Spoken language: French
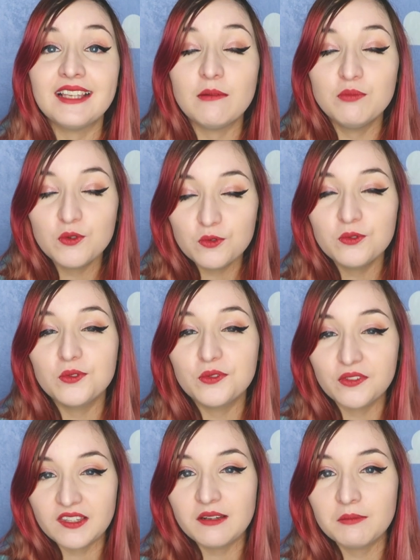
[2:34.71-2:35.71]
Il y a beaucoup de
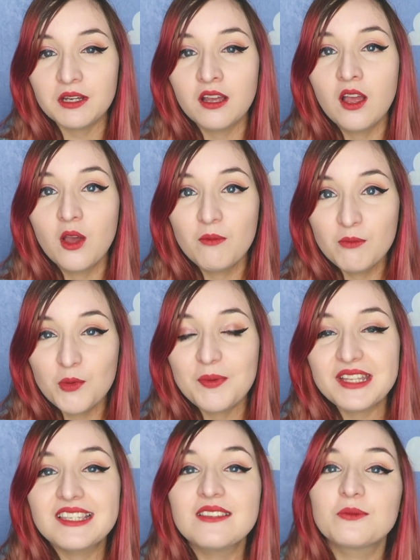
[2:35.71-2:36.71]
films
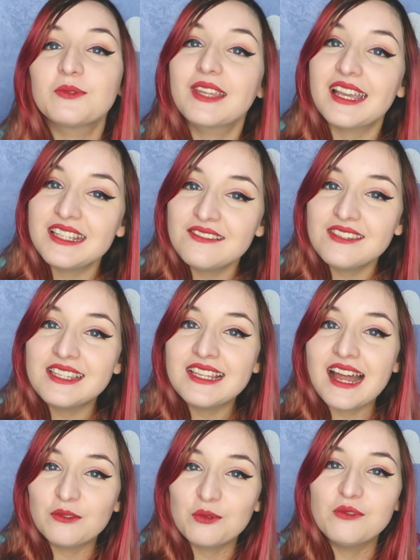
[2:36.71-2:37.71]
Muppets qui sont très
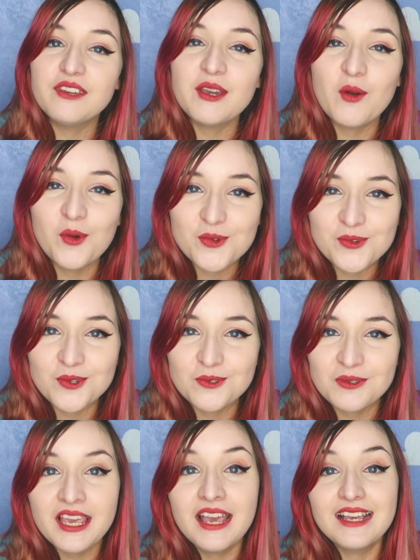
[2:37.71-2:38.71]
difficiles à retrouver
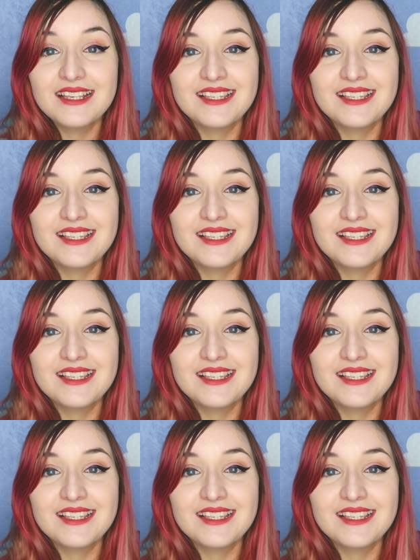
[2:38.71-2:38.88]
aujourd'hui